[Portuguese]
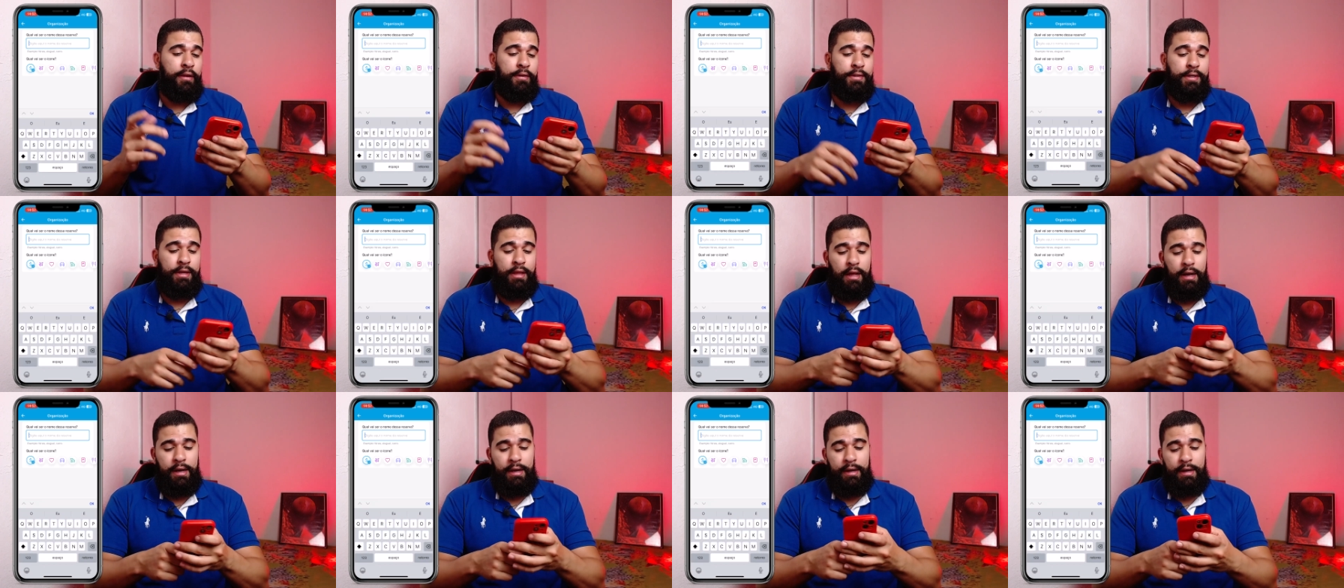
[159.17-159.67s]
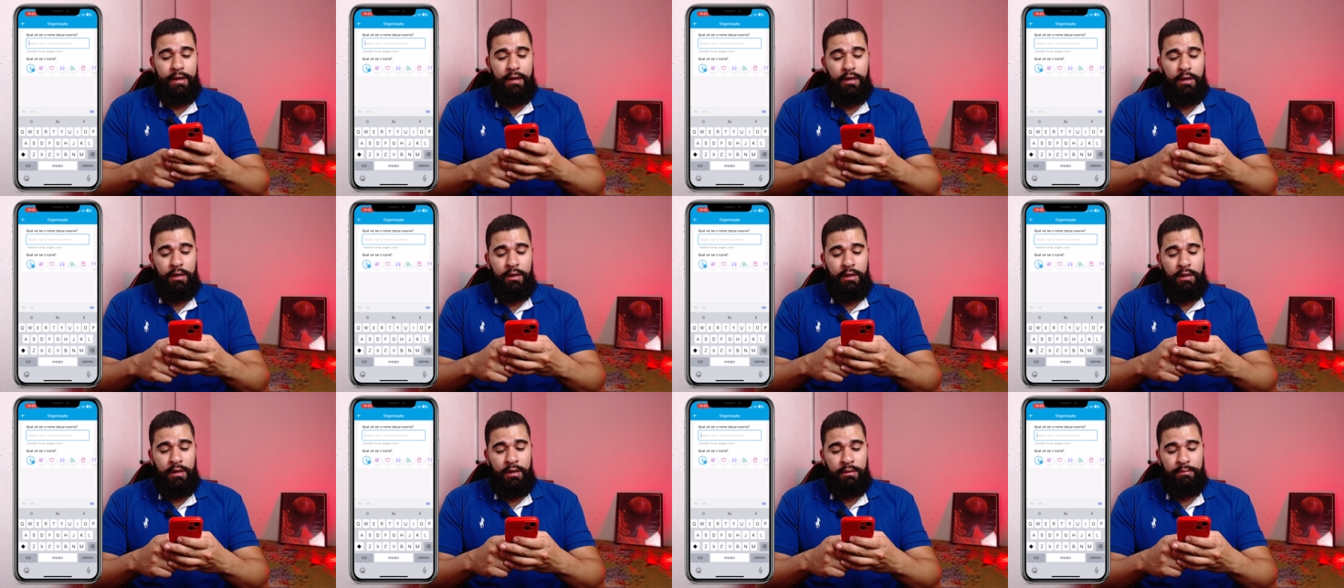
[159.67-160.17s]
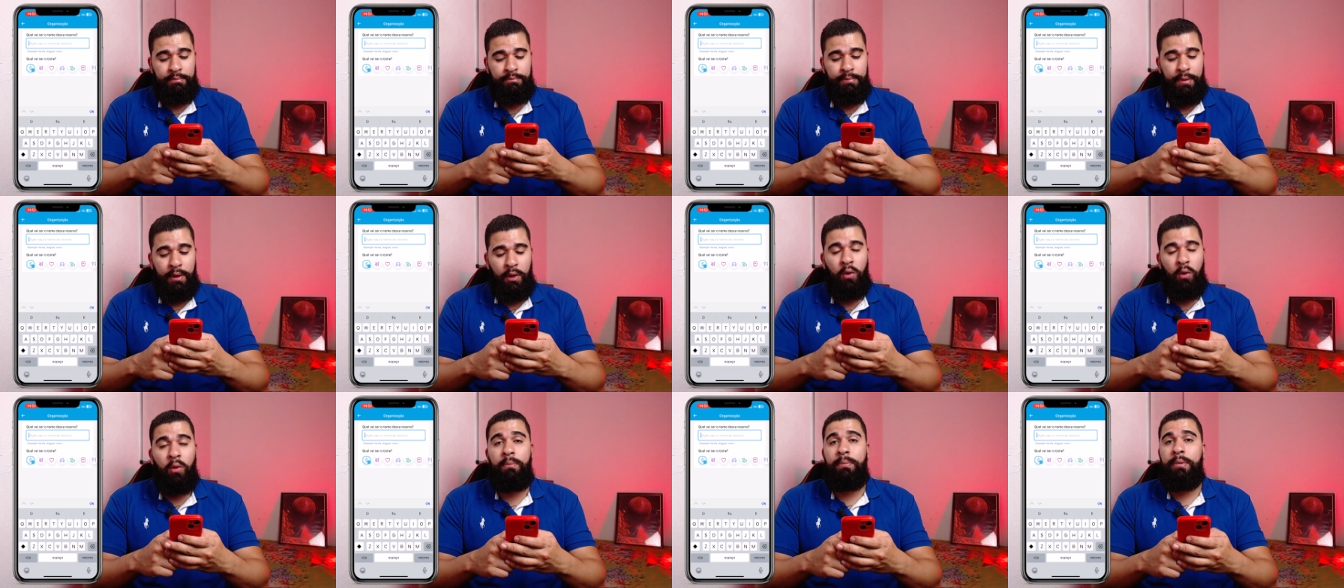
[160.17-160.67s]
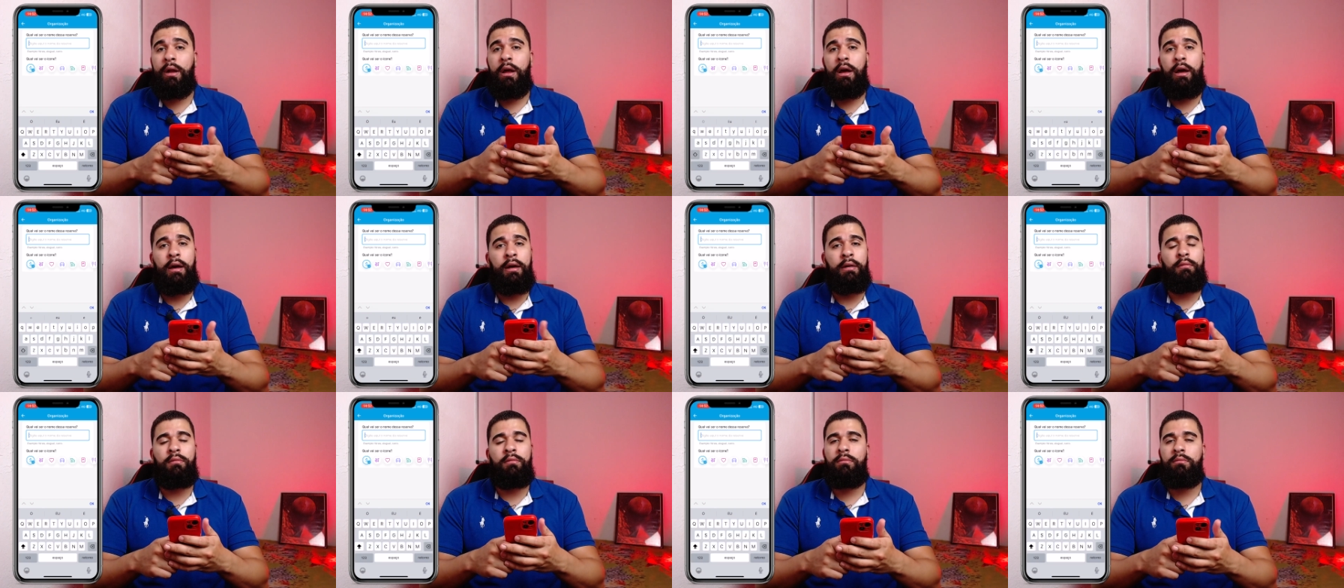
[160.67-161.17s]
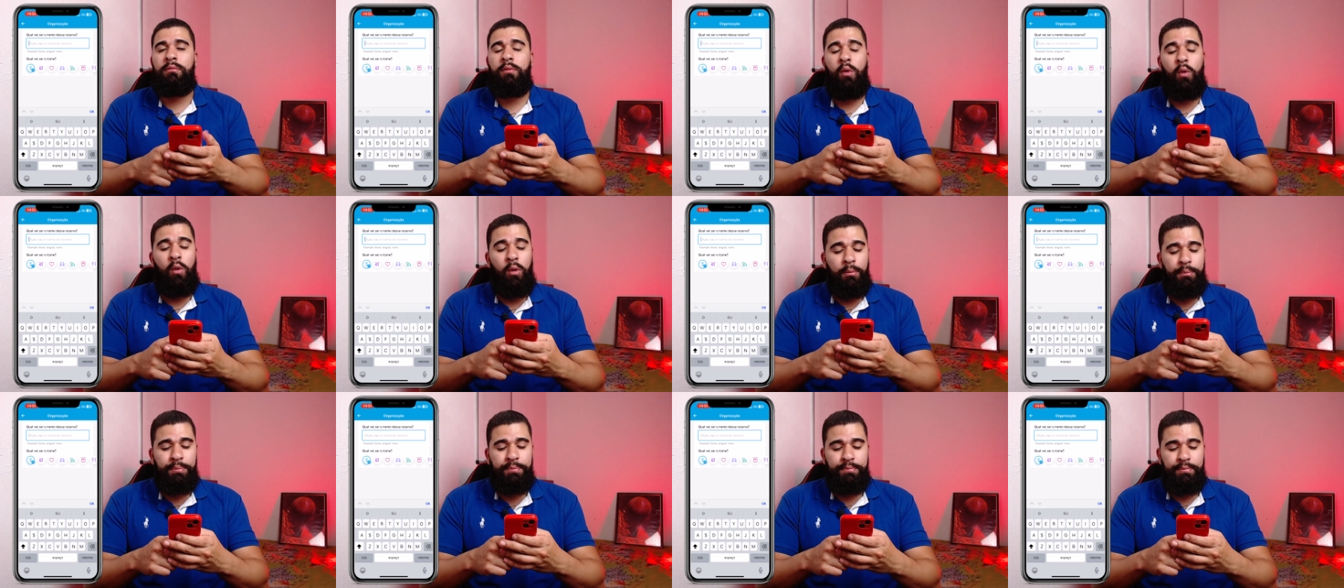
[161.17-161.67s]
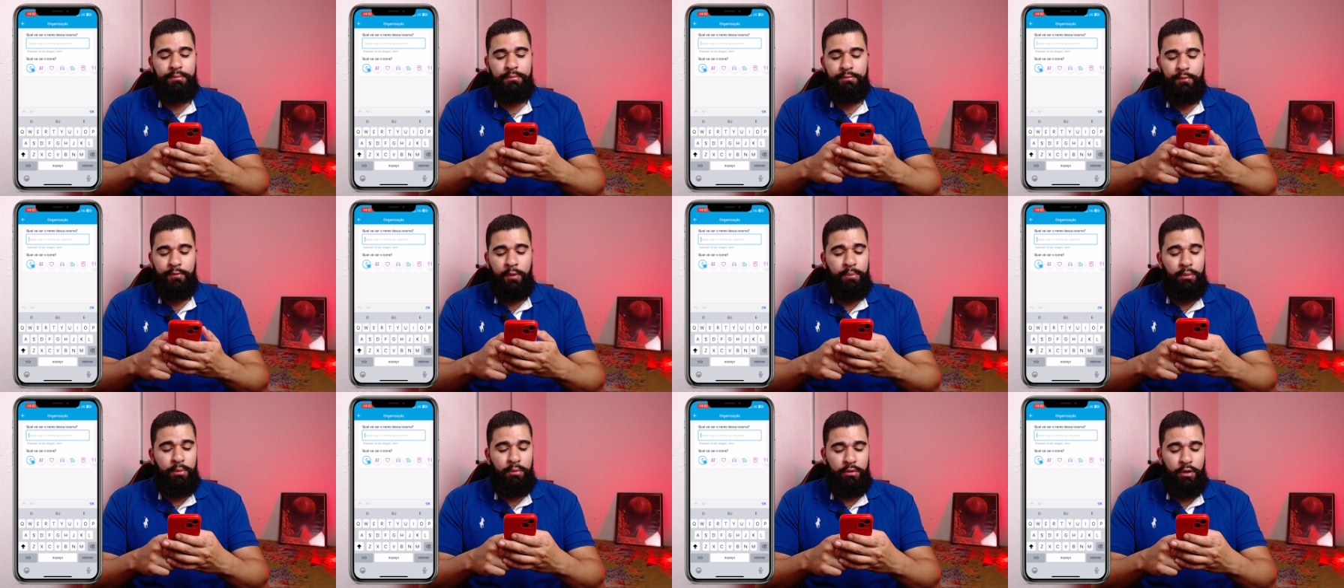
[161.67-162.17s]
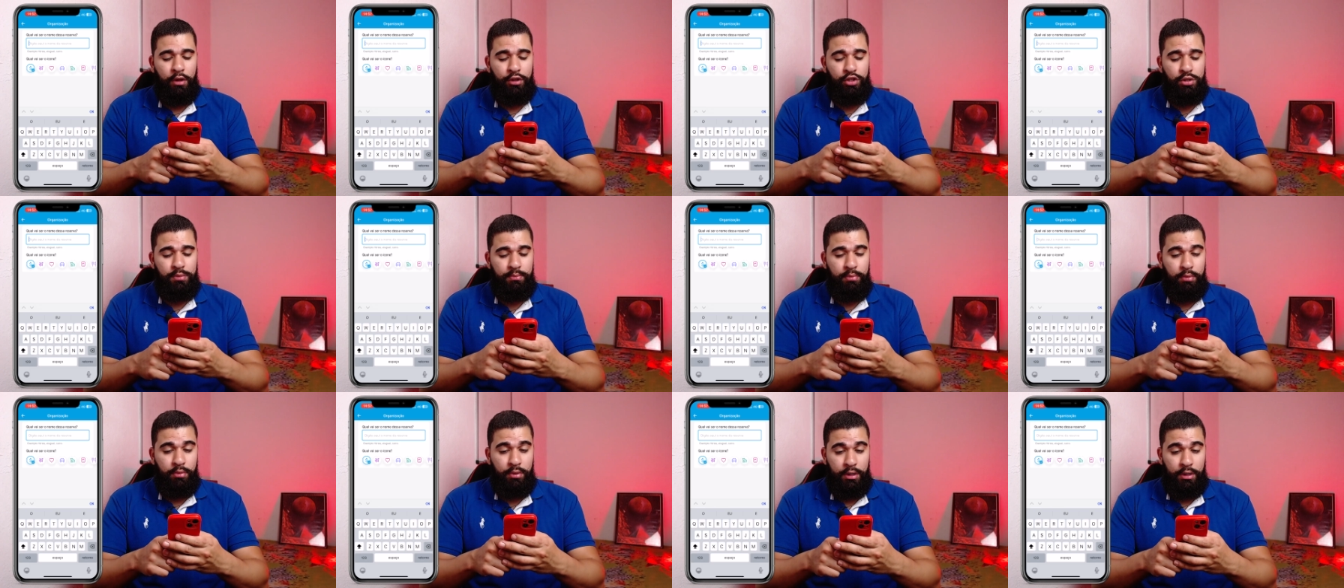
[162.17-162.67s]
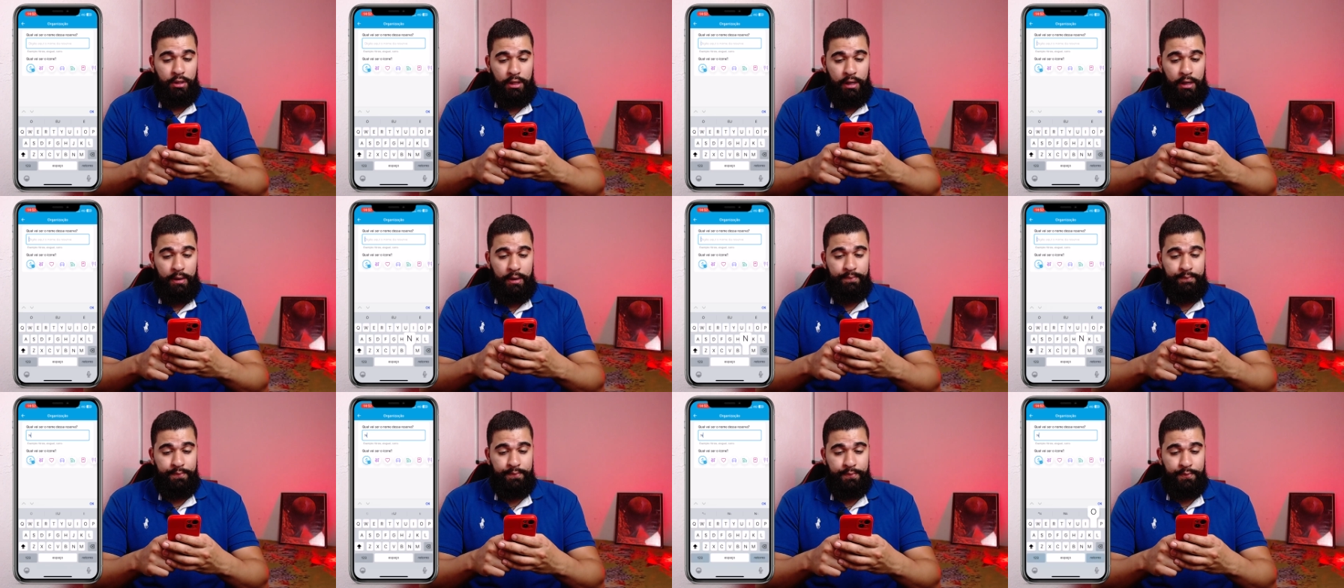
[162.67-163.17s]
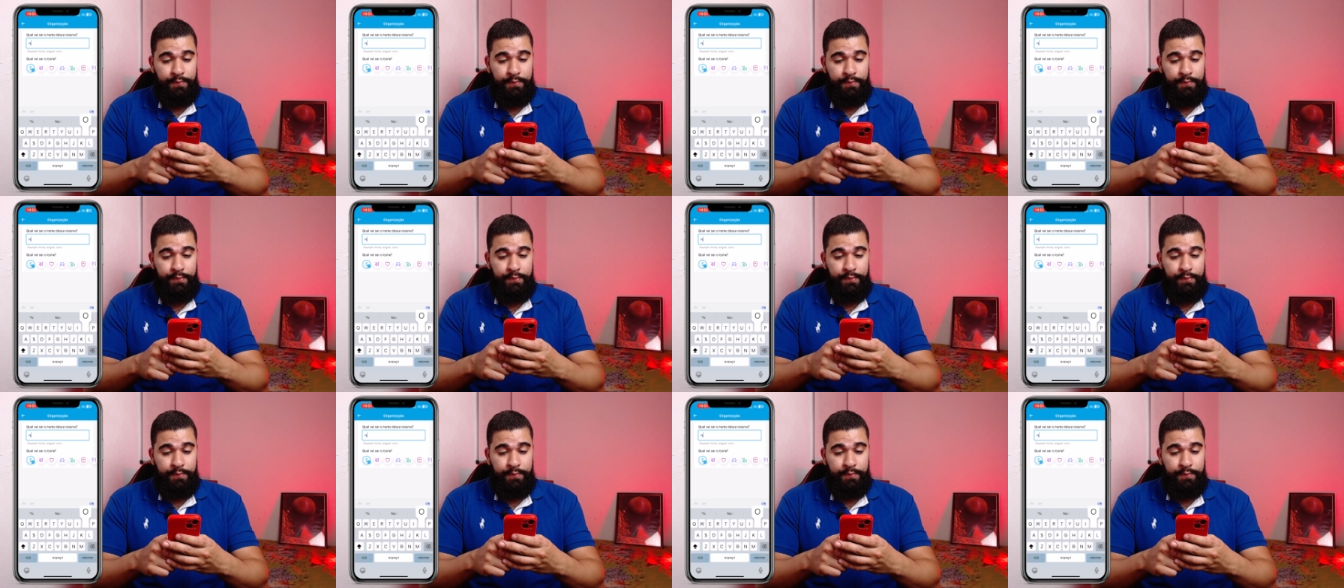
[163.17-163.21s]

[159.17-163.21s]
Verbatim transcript: sei lá, grana para comprar um, vamos pôr um notebook, tá?